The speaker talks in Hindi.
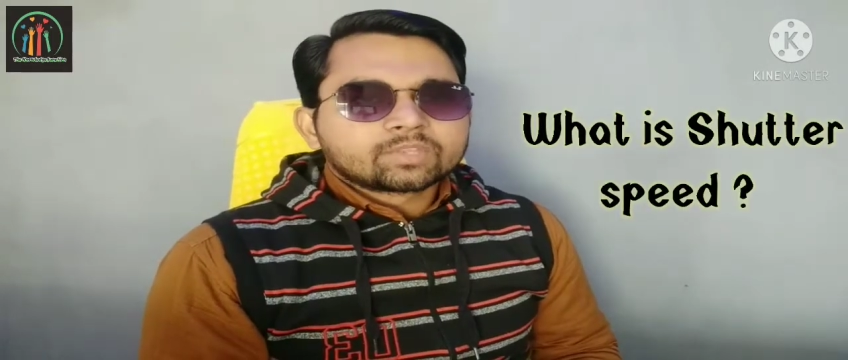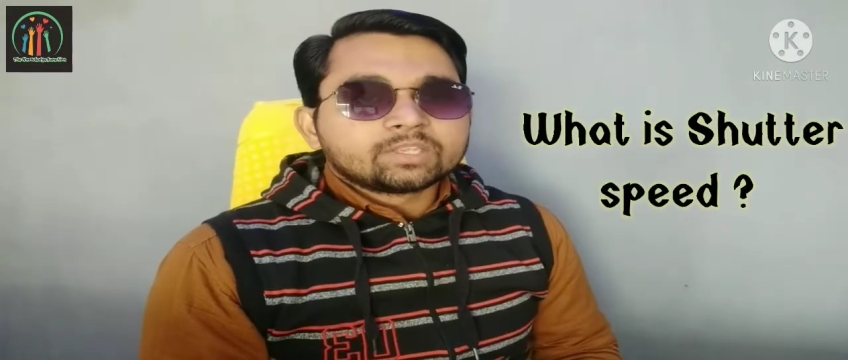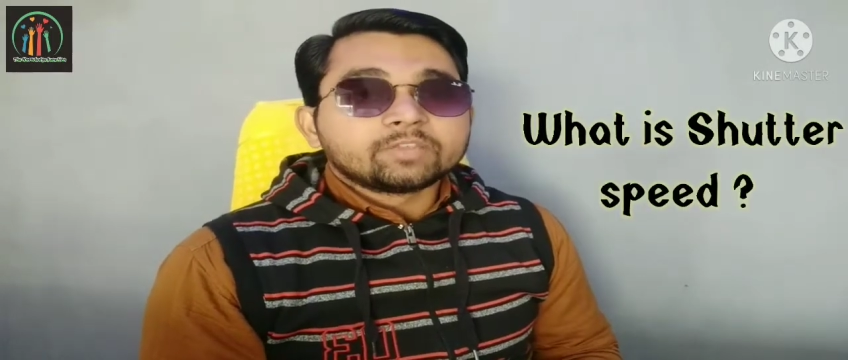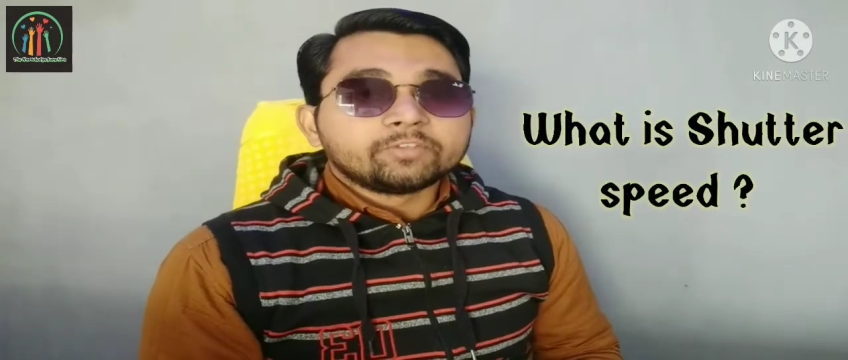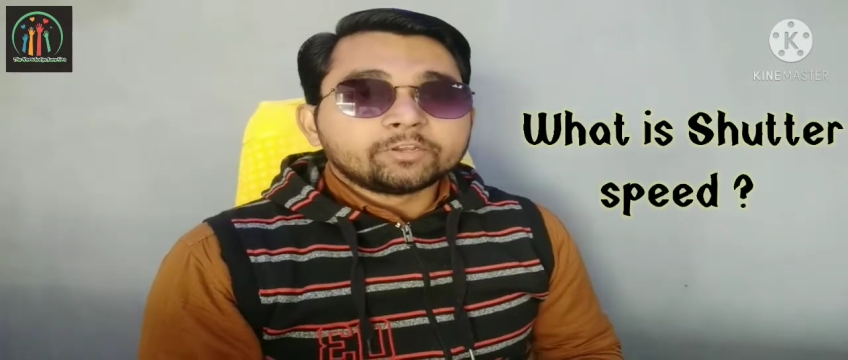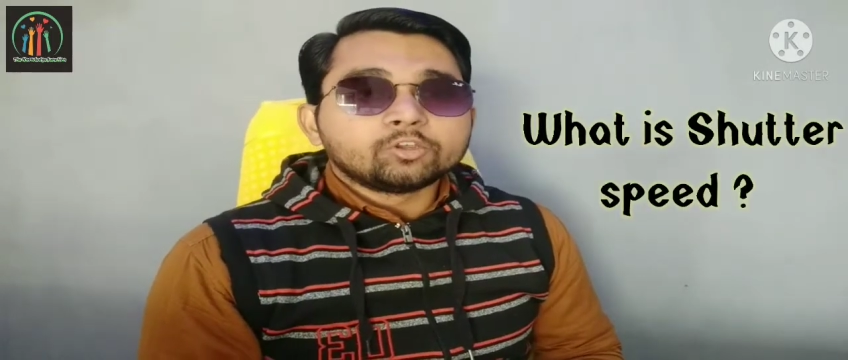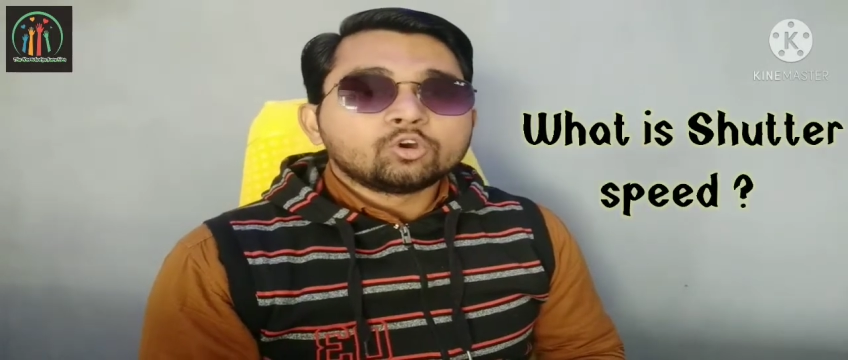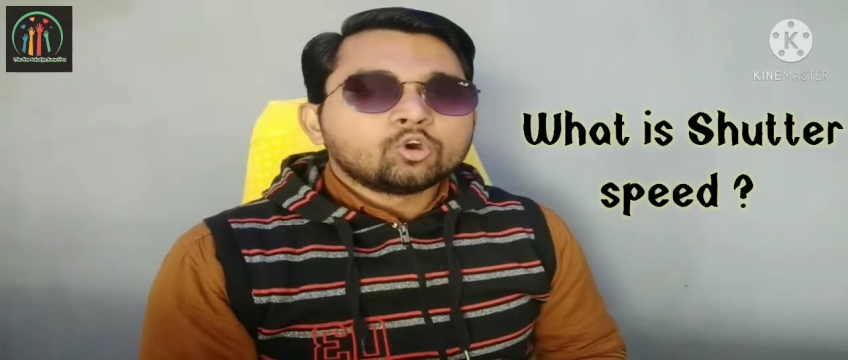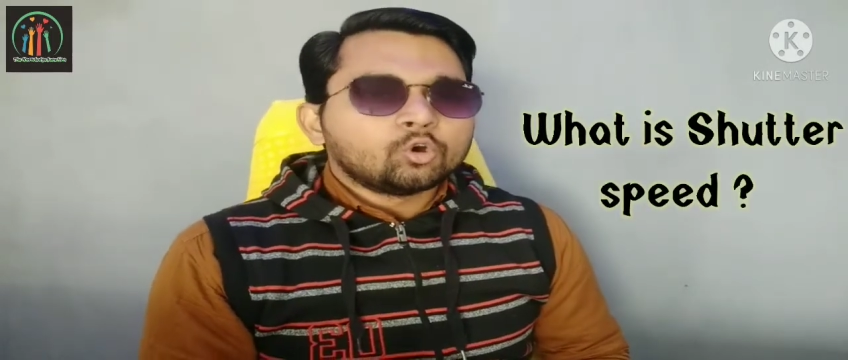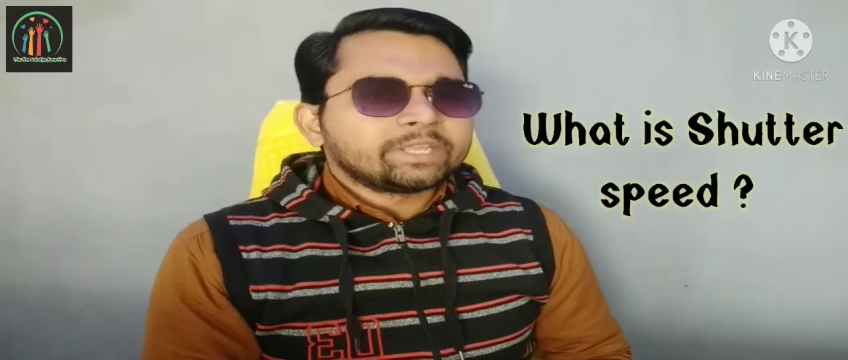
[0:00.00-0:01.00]
ये वीडियो
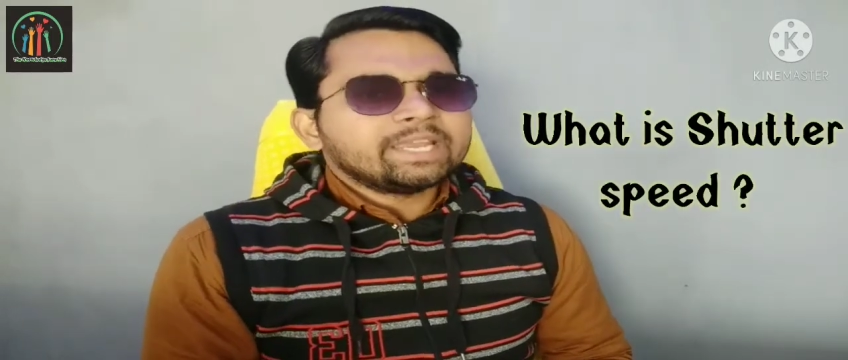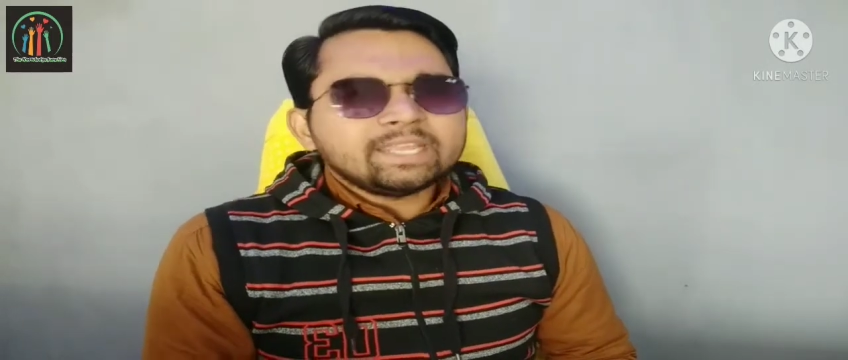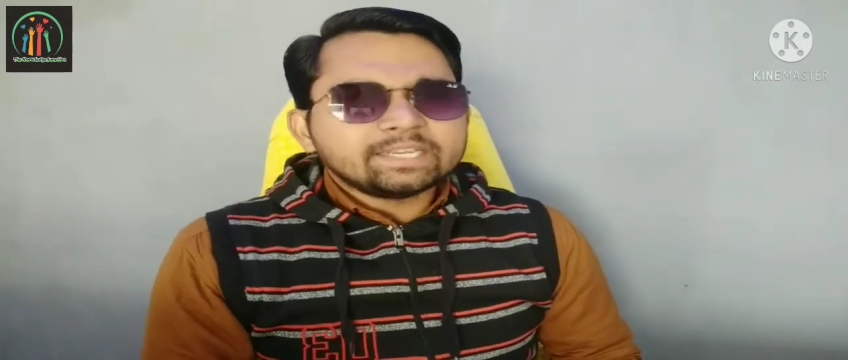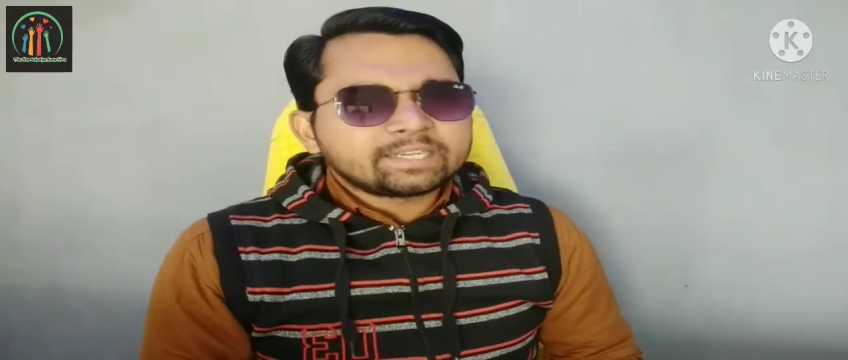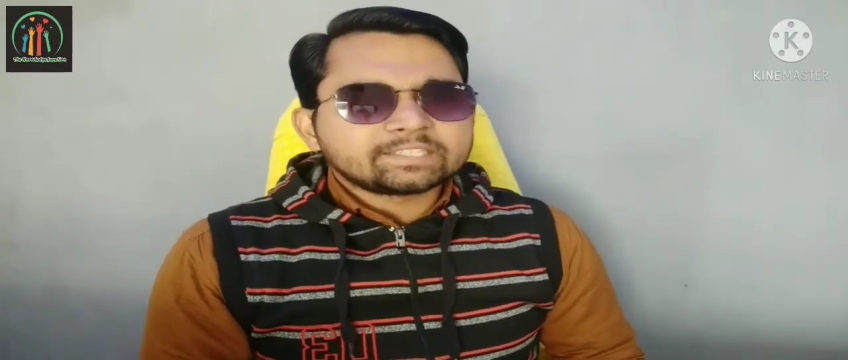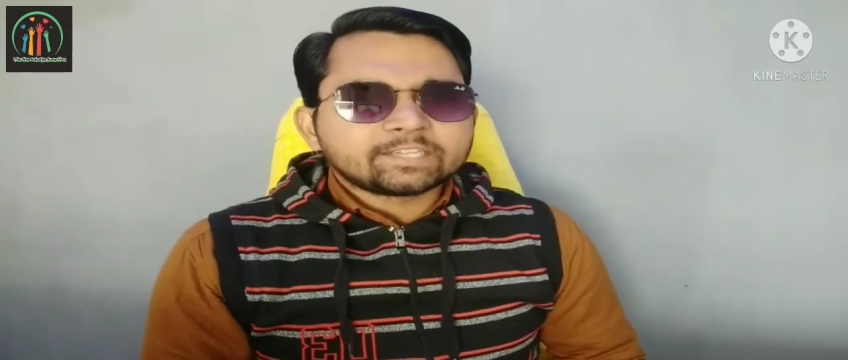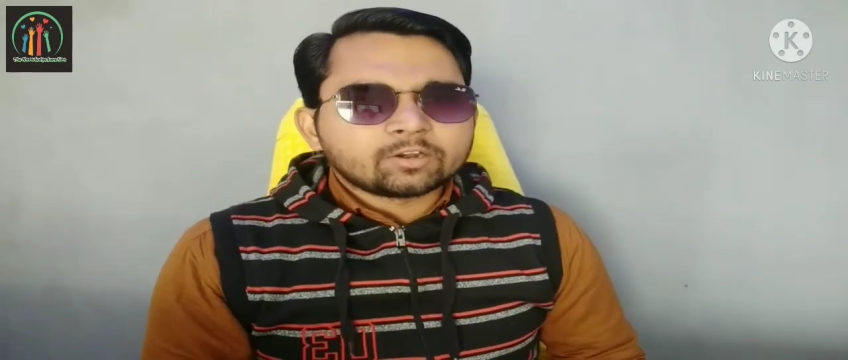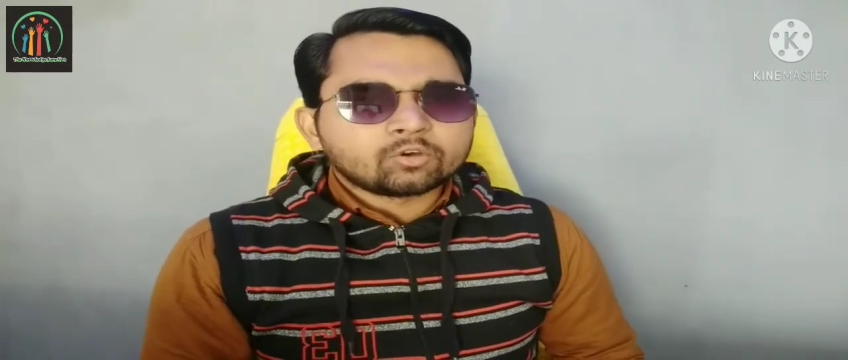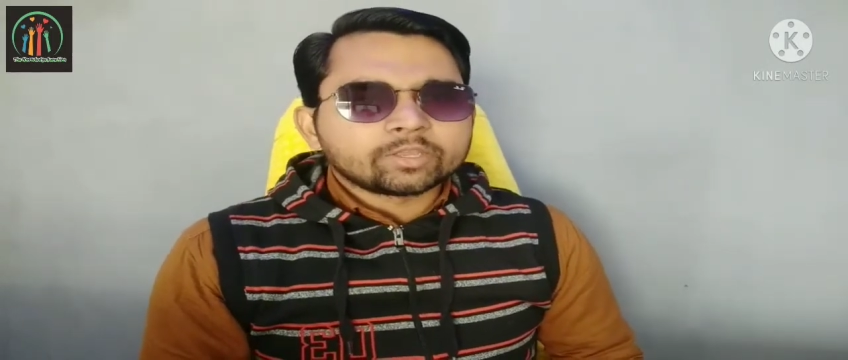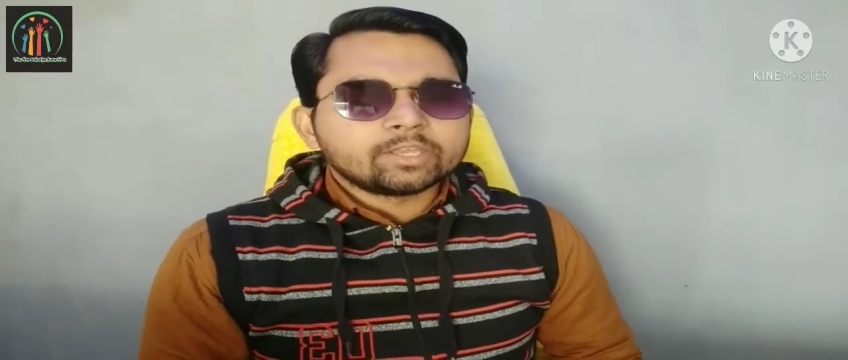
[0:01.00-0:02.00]
उनके लिए इंटरेस्टेड
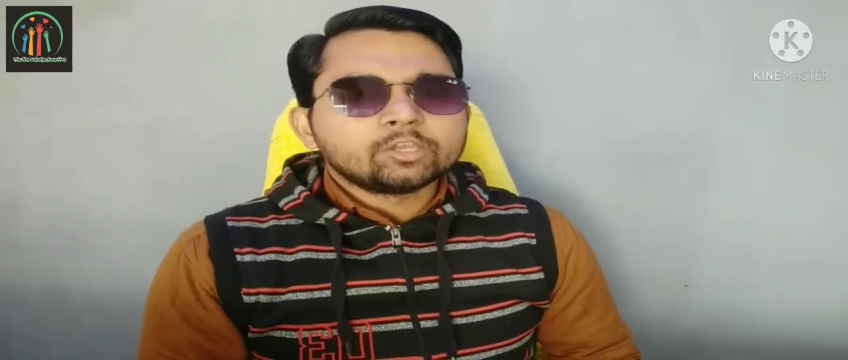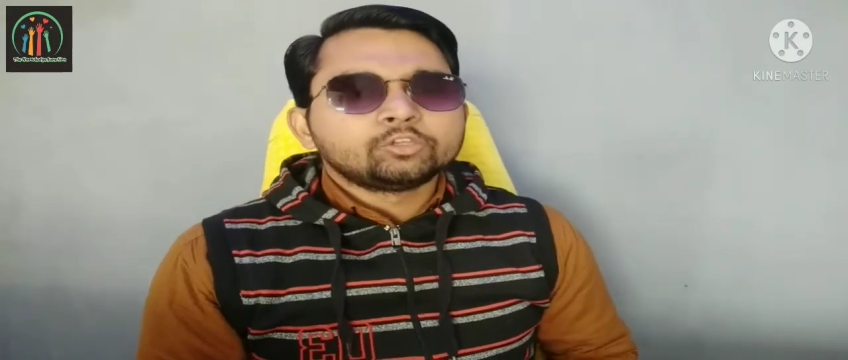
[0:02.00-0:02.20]
होगी